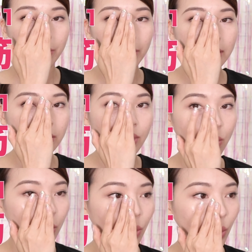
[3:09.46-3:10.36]
えまずは
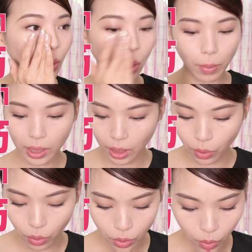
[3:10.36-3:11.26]
ここの小鼻
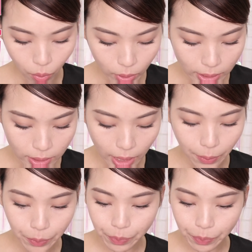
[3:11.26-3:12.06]
のところですね